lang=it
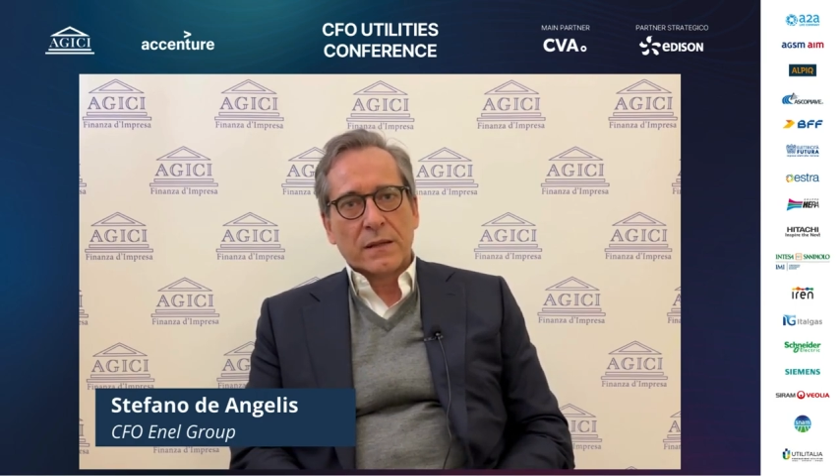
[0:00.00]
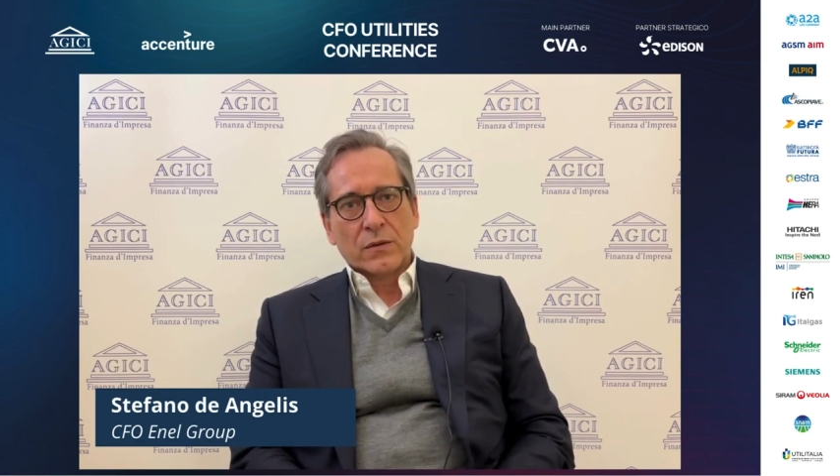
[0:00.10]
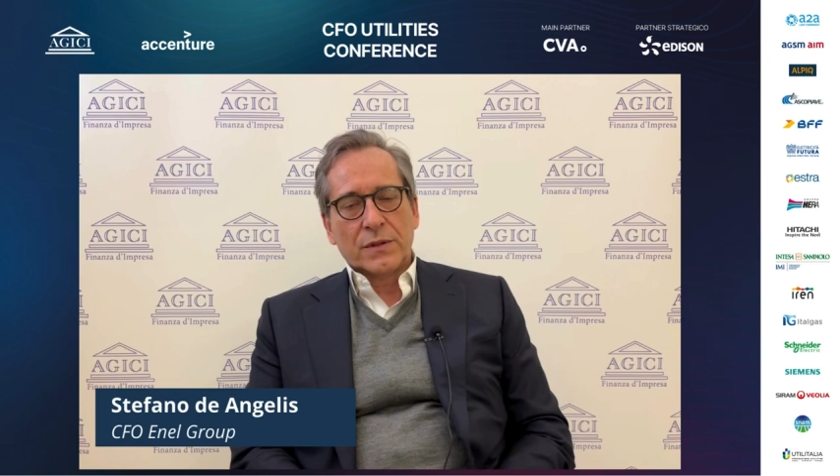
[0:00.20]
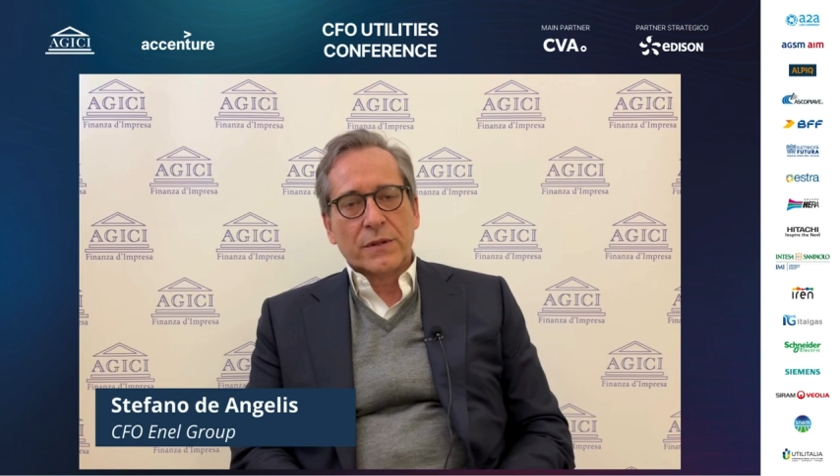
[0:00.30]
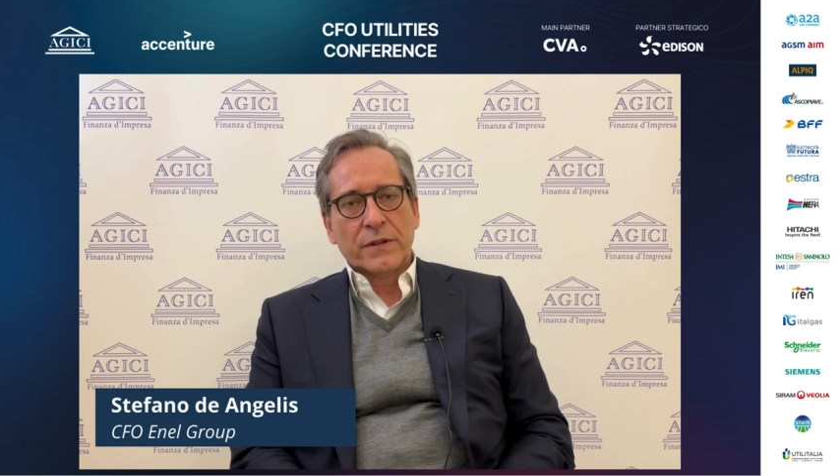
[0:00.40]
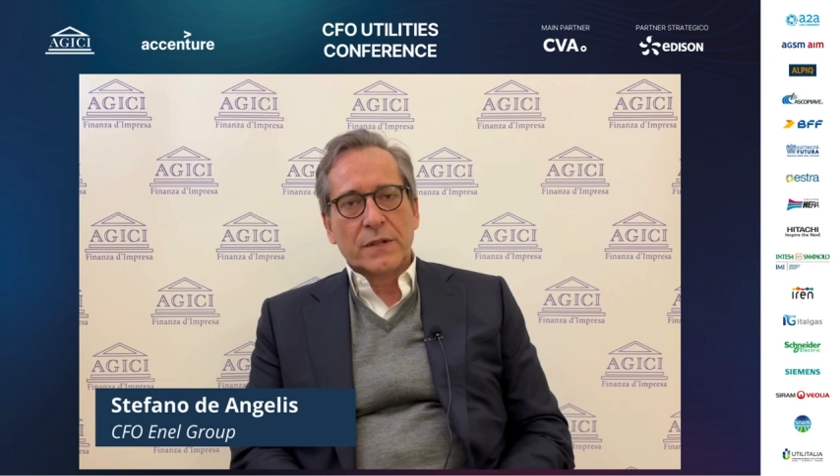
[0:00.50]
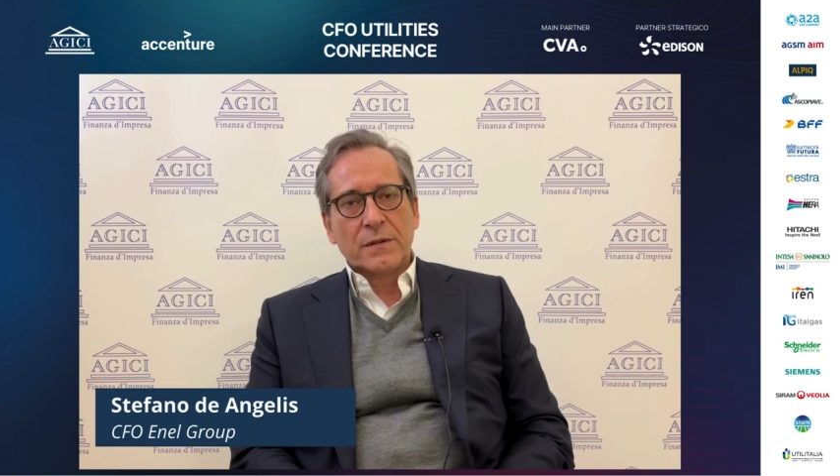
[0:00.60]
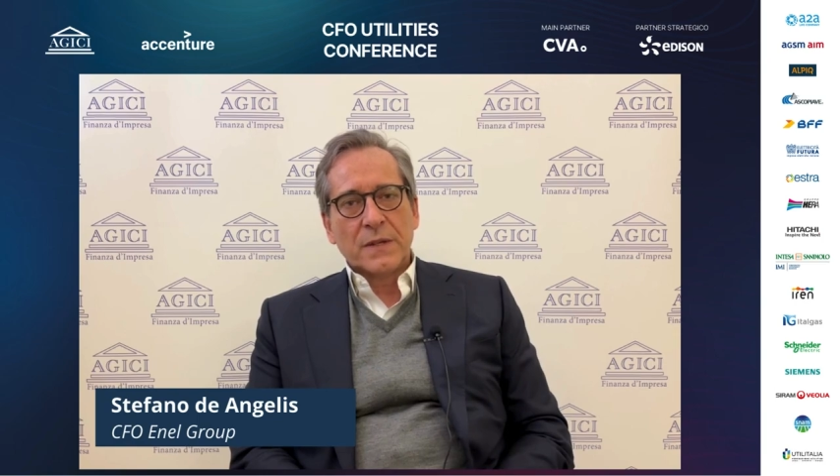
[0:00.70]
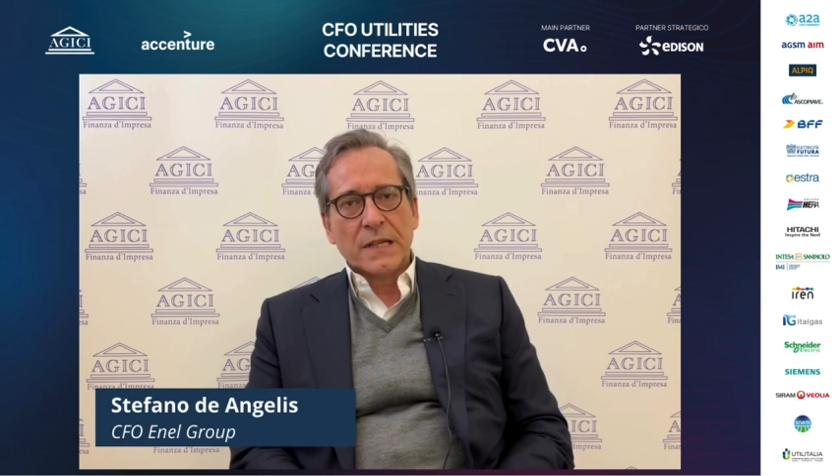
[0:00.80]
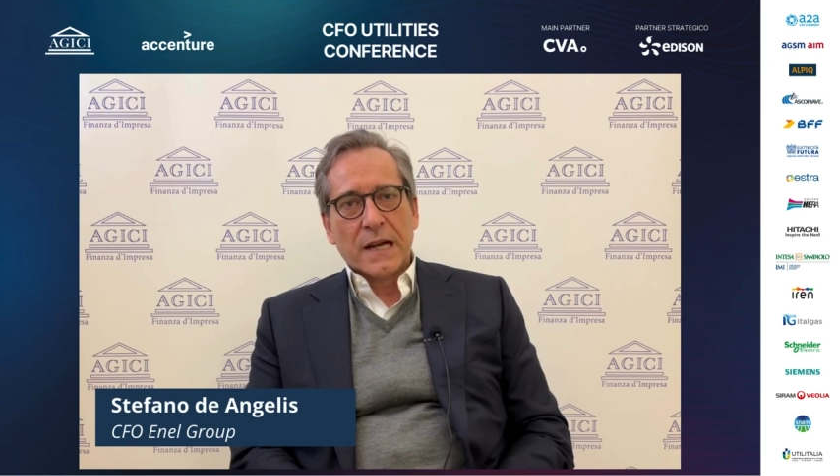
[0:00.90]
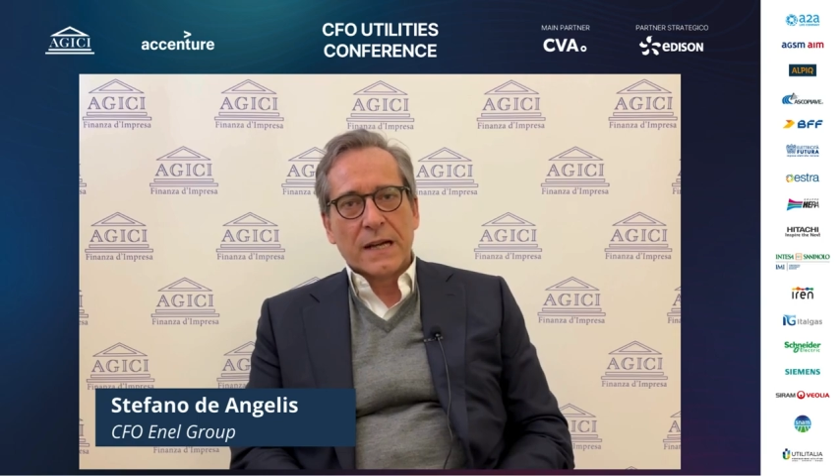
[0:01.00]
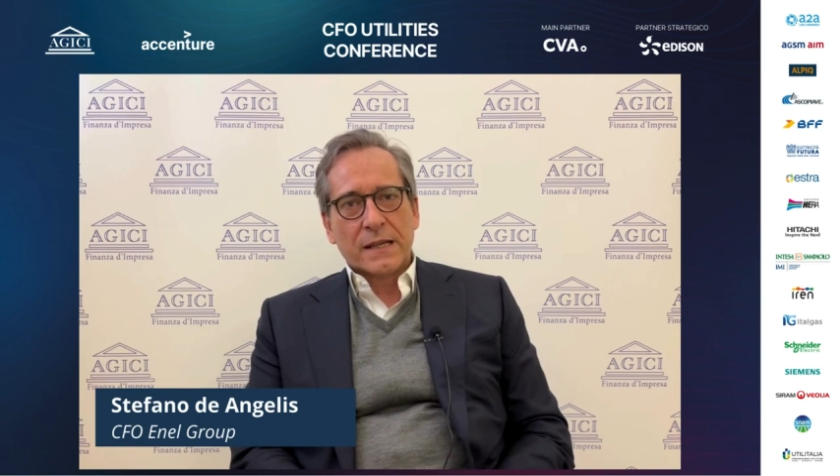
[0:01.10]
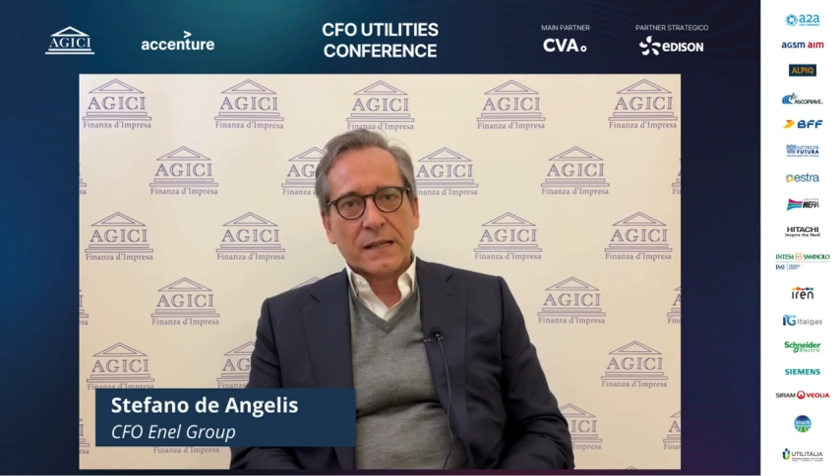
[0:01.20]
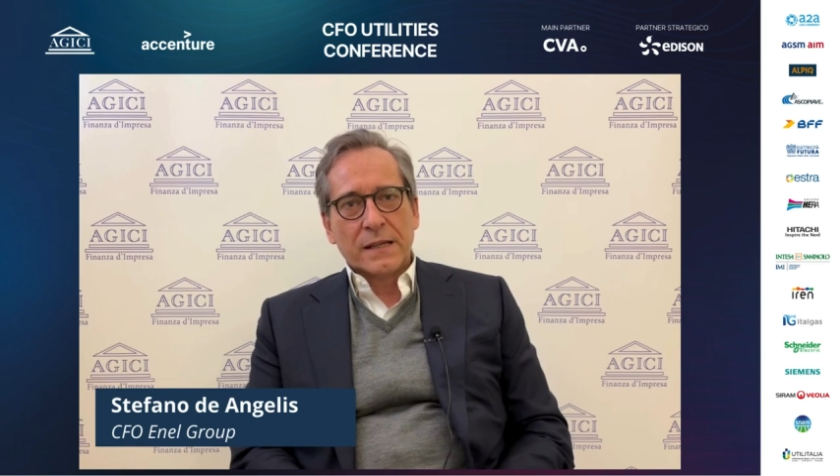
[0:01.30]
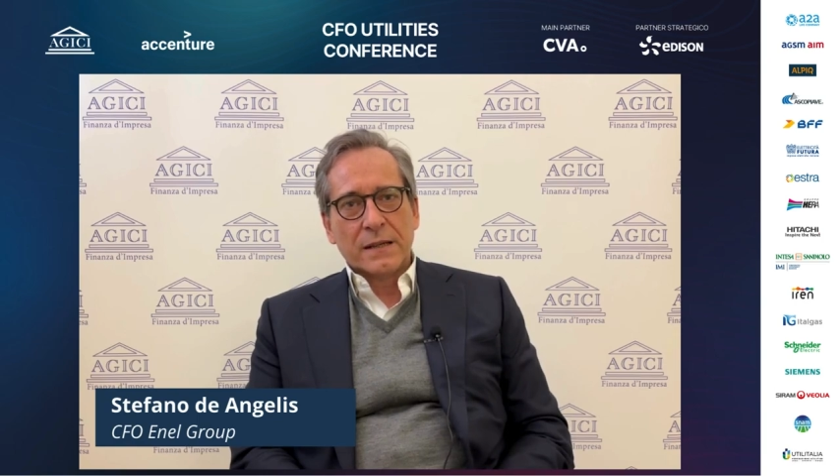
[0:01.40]
oltre 20
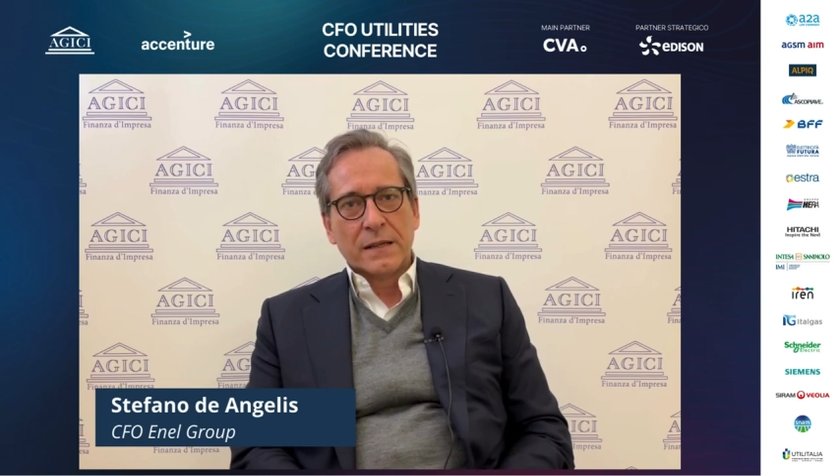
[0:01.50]
miliardi,